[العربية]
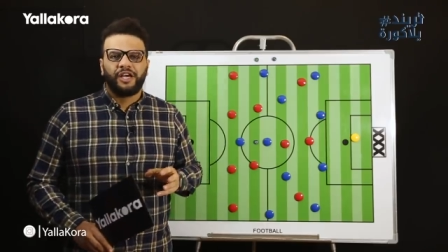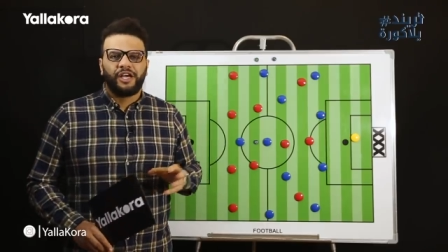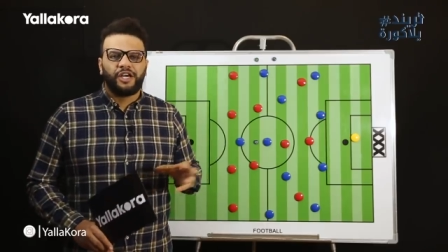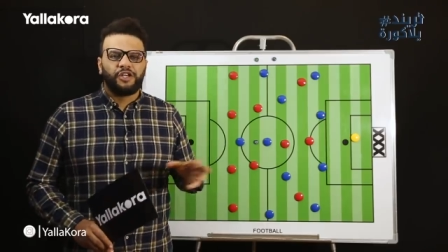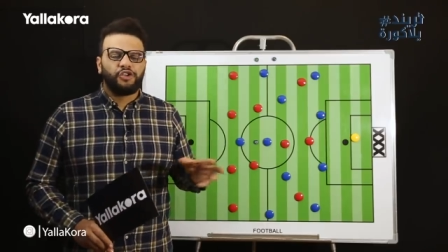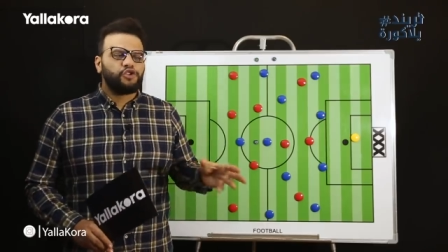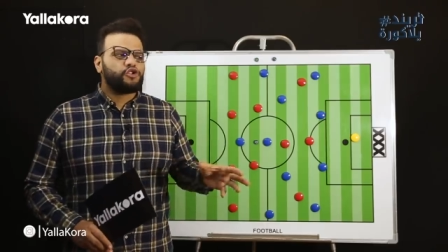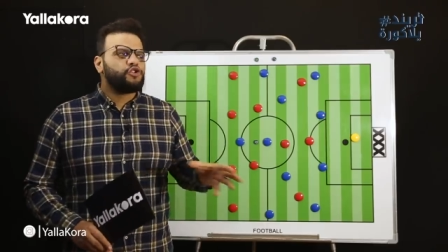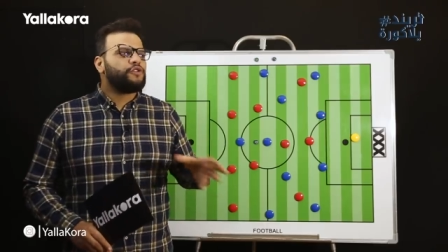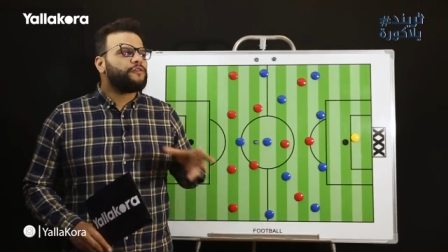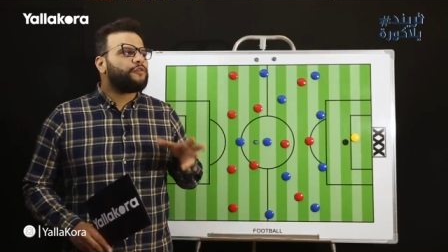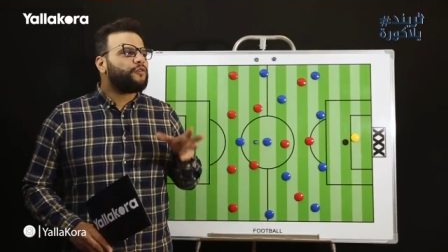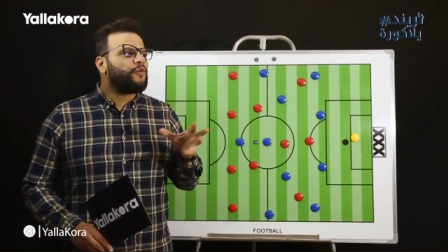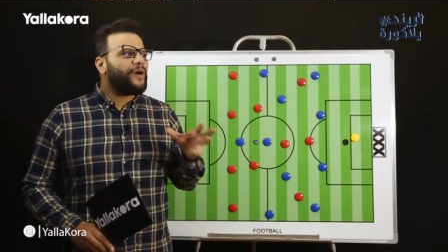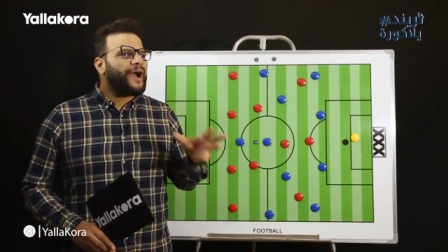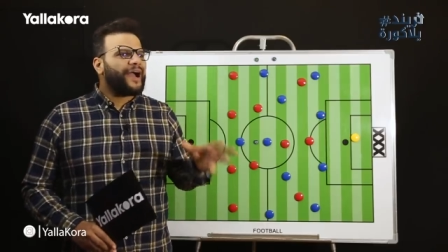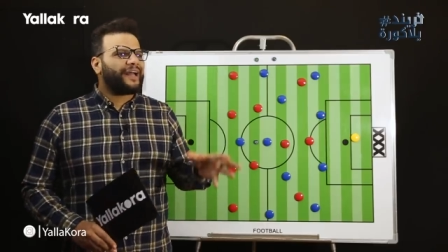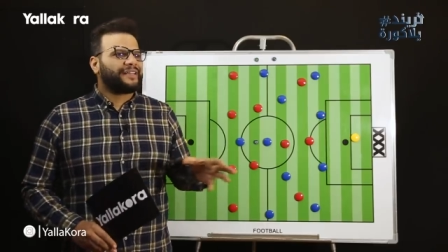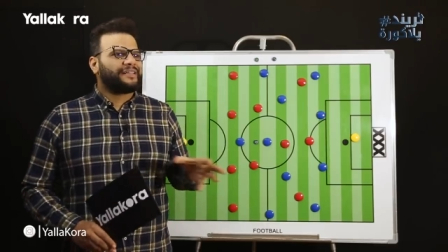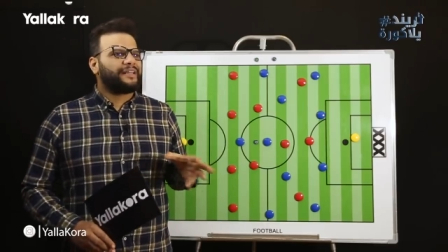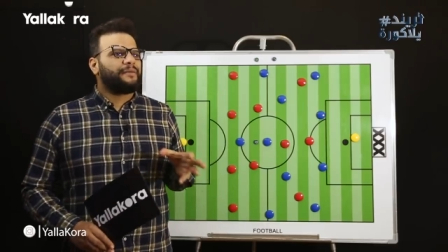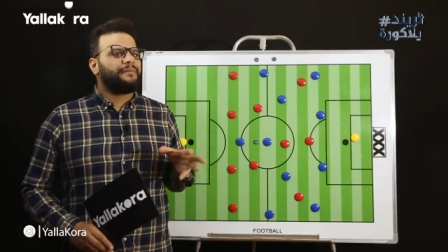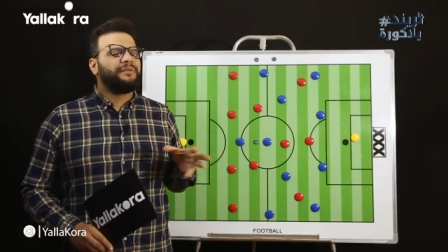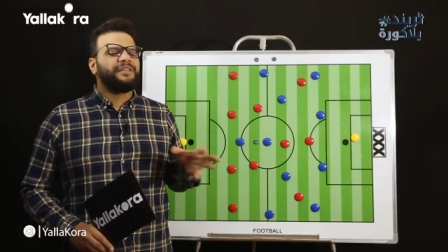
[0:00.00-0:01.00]
ان يشوف
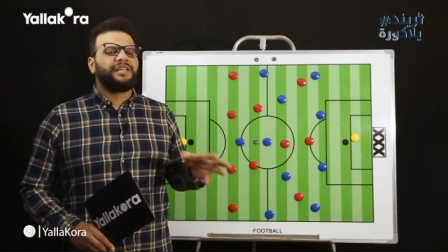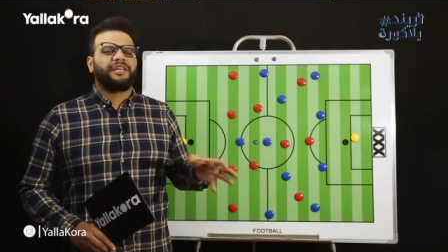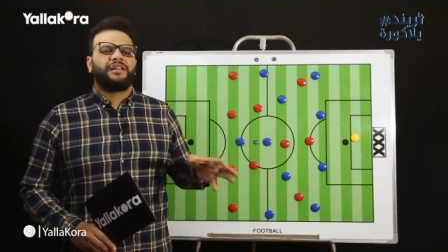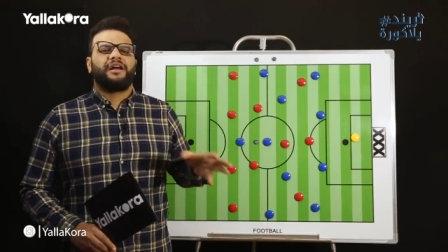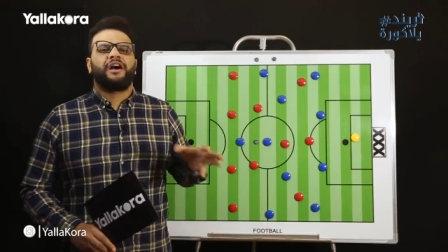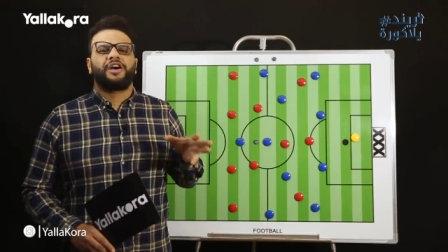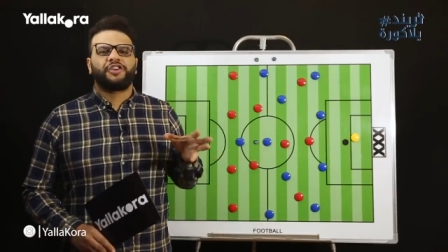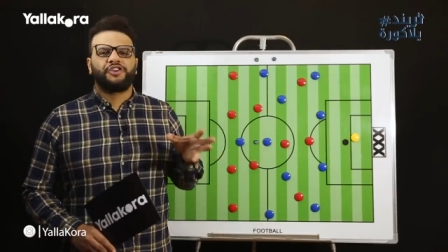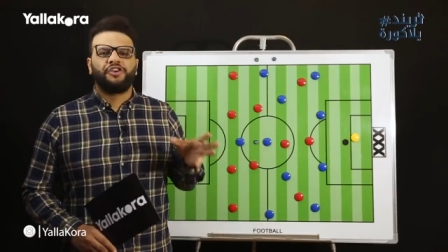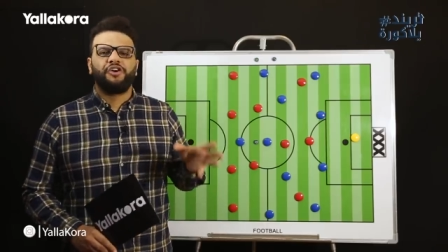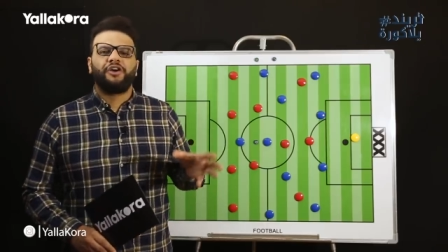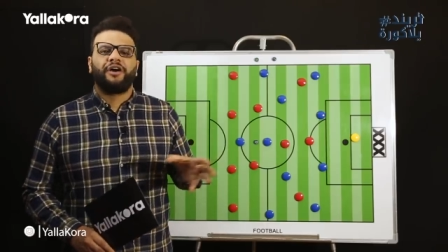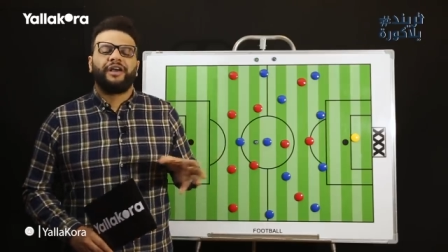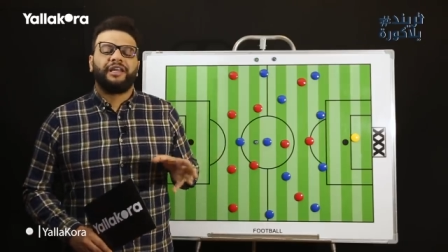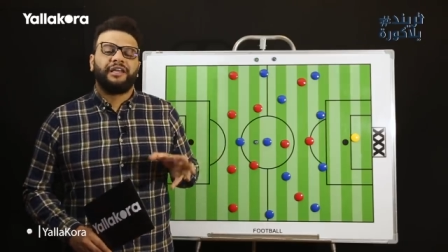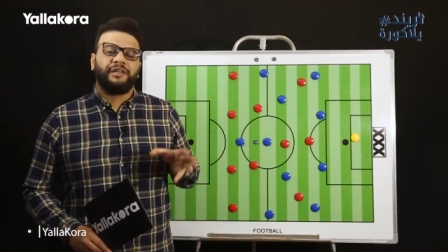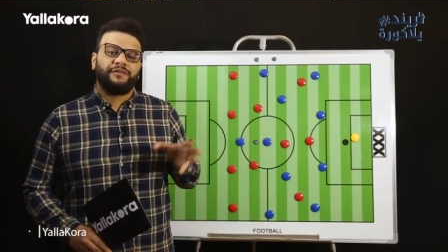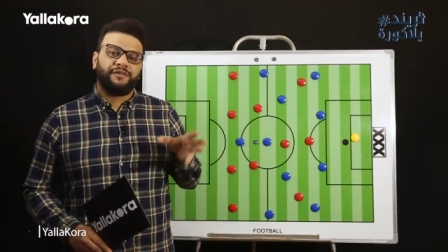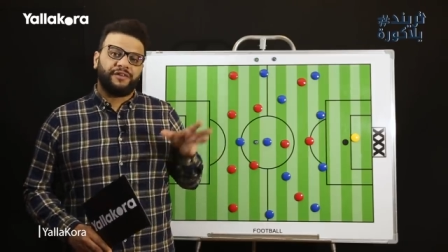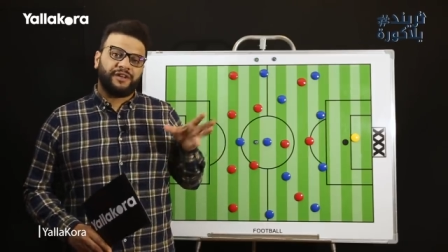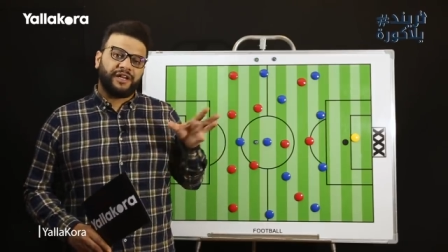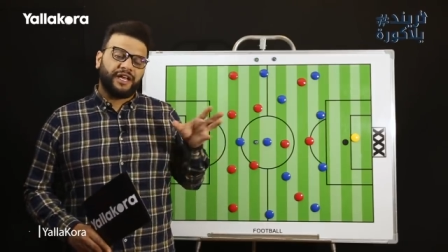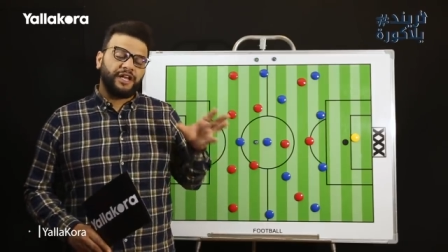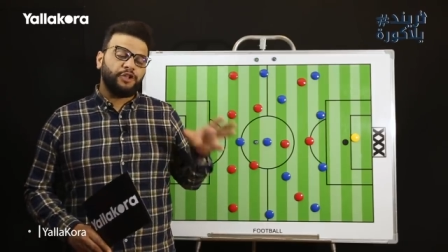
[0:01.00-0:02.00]
واحده من الاخطاء
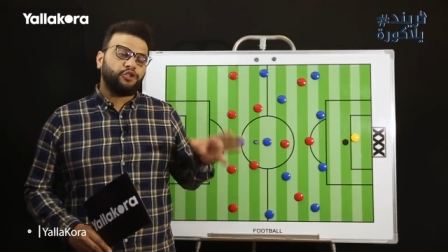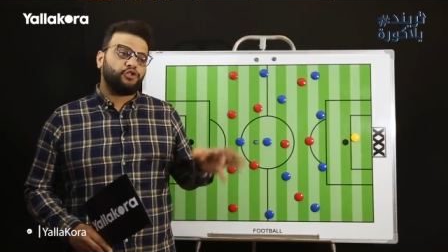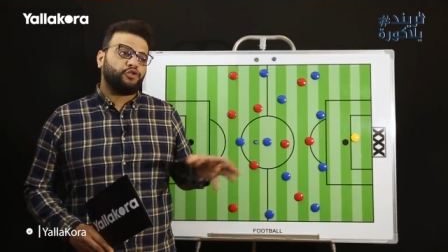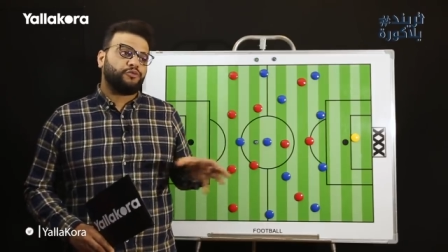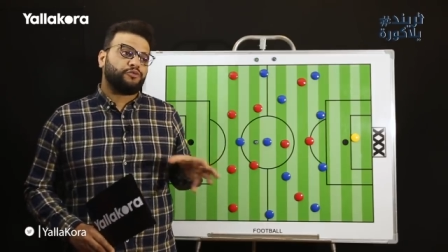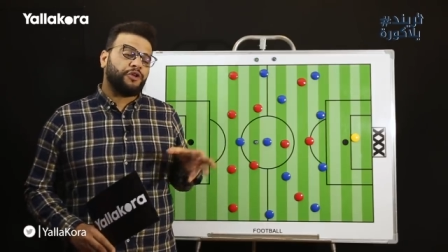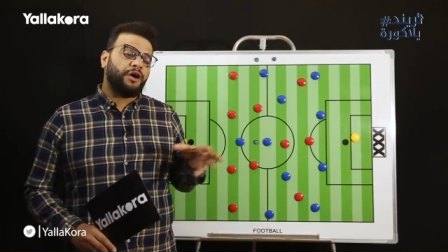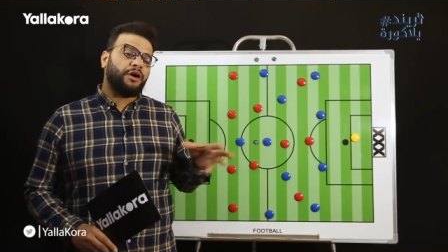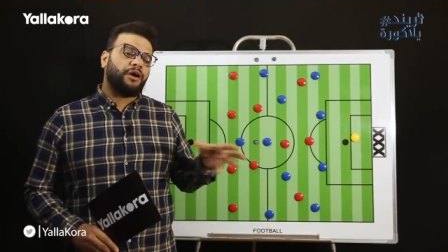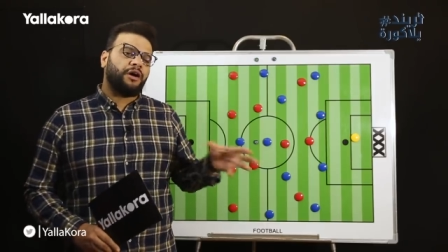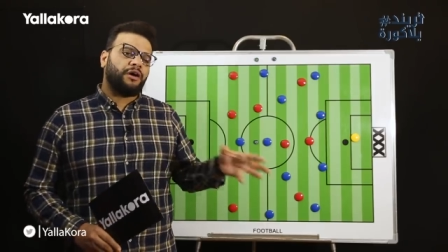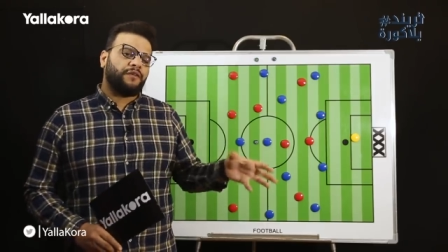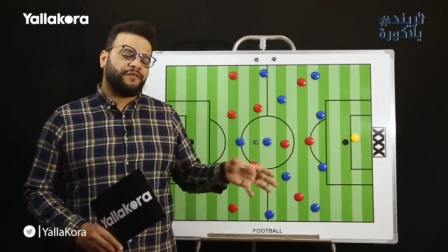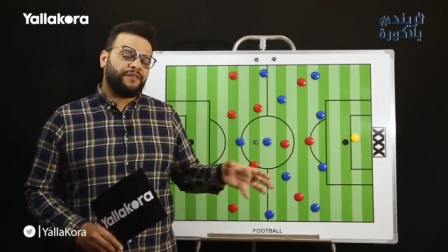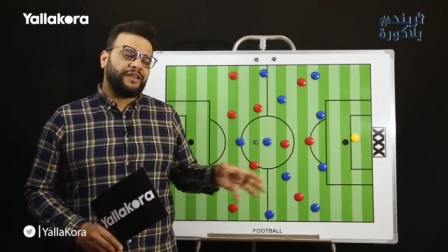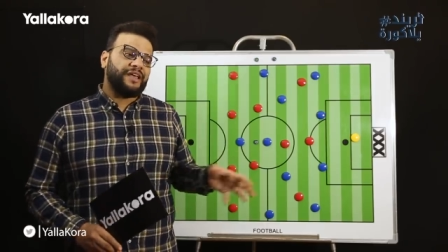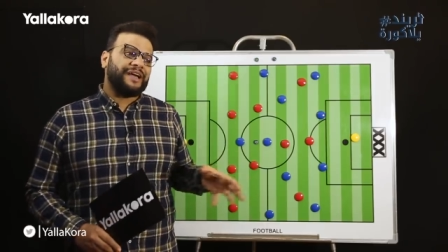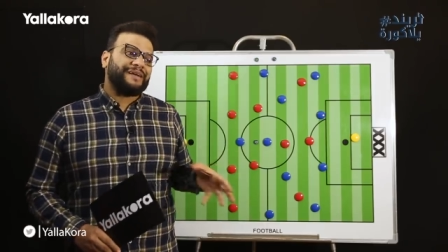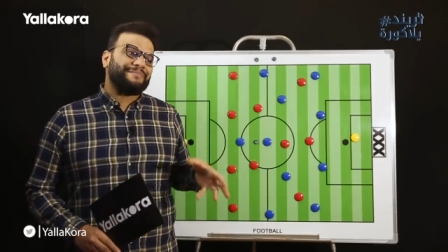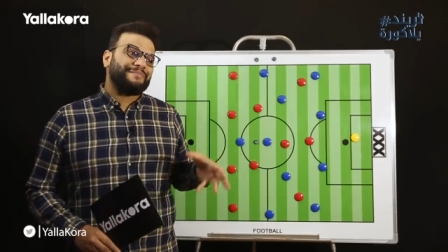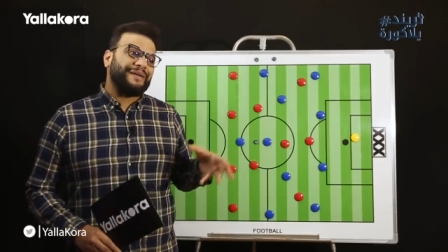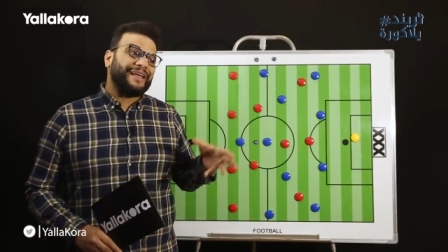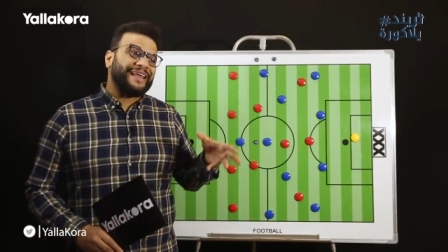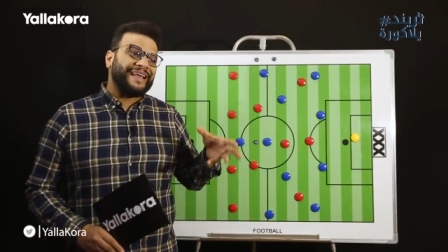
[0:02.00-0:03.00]
اللي فرقته بتقع
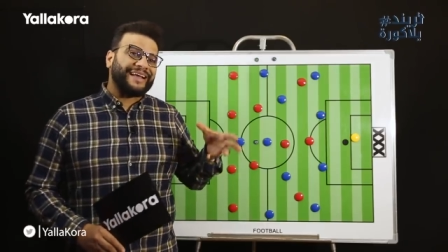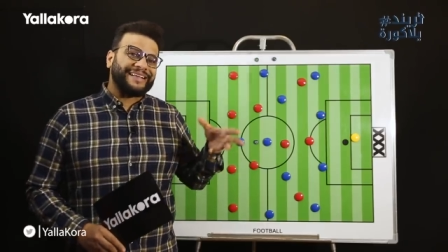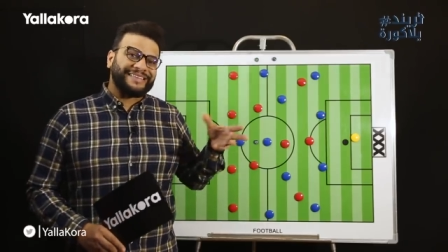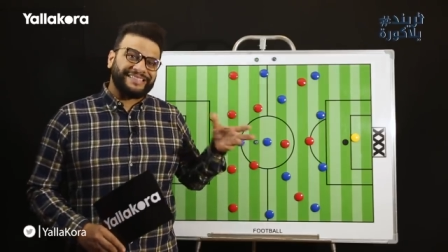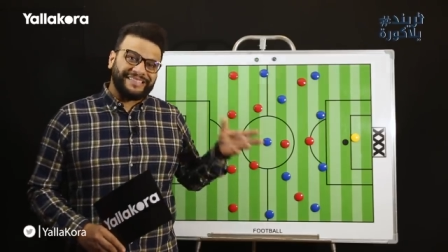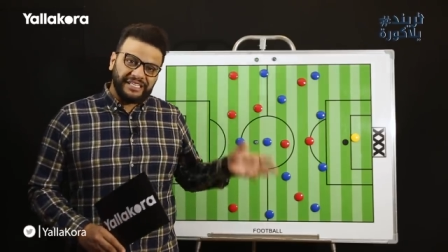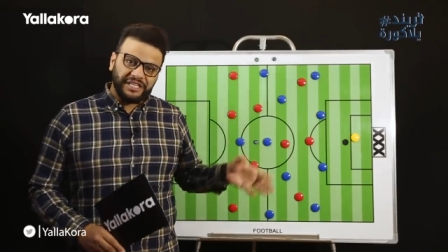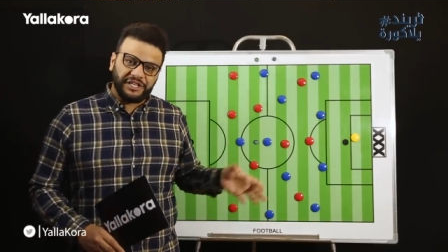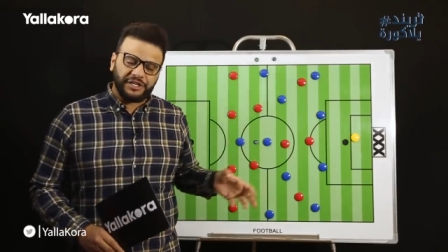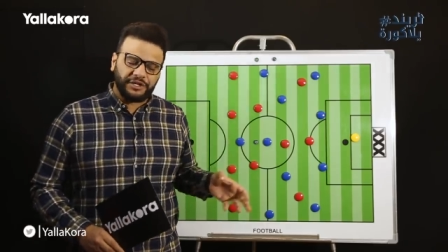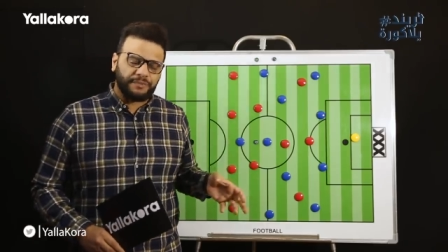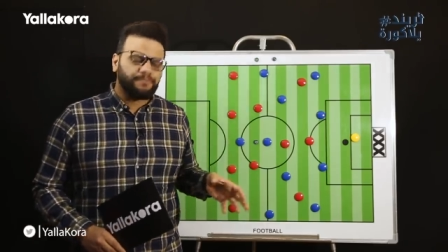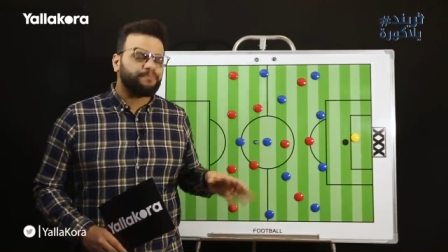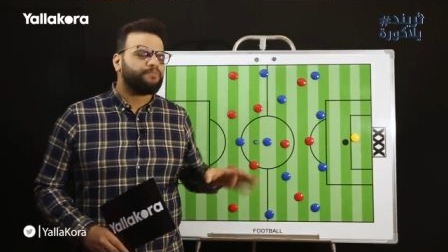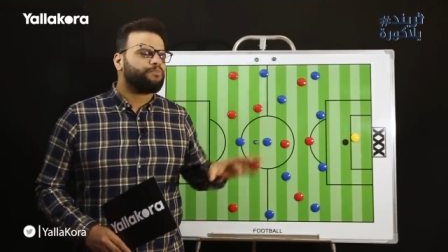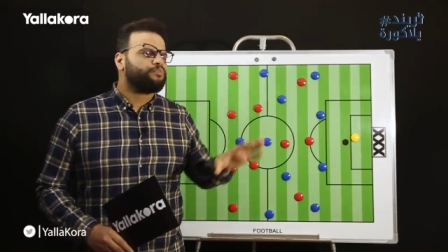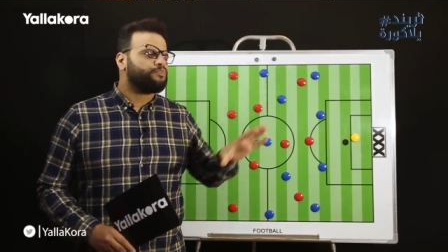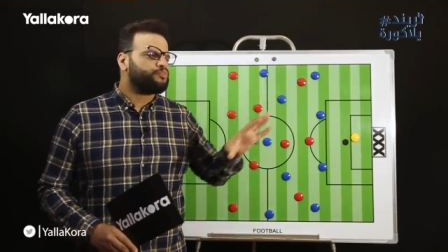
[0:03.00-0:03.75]
فيها بقالها كتير